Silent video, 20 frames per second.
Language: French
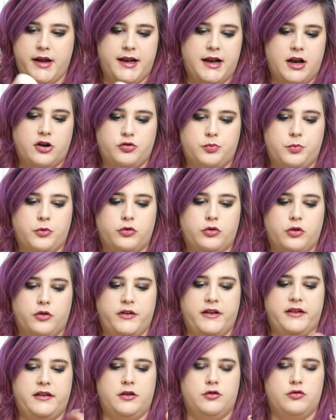Et là, je pense qu'en
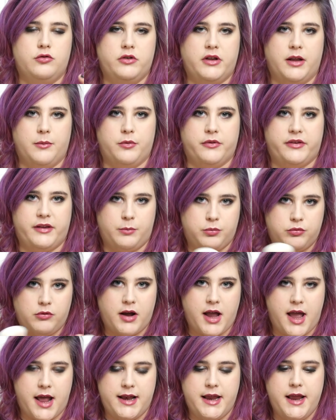fait, c'est juste, ça
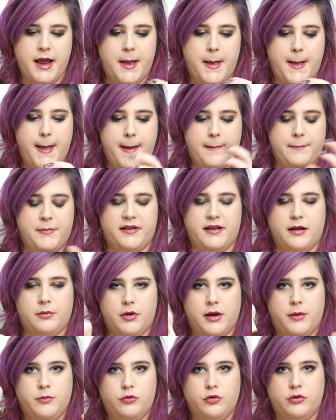pourrait aller, mais c'est un
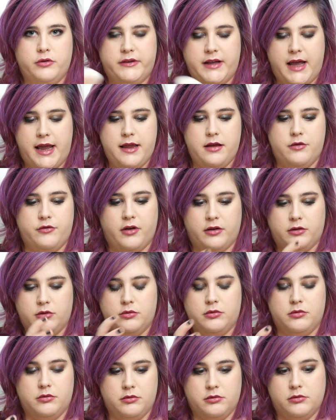problème de taille. Enfin,
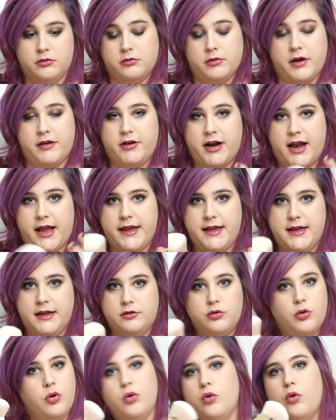de, ouais, voilà, il est
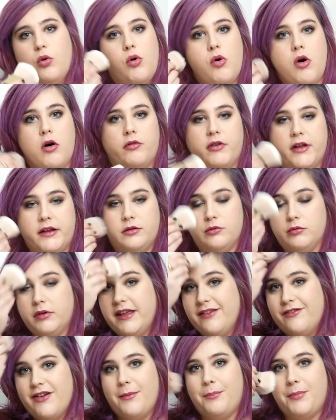trop gros en fait,
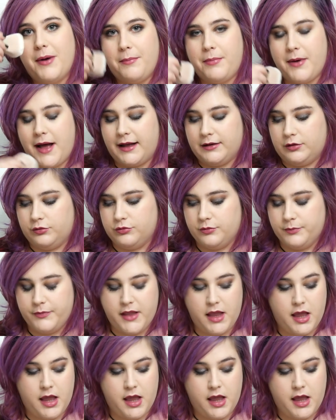donc il va pas partout.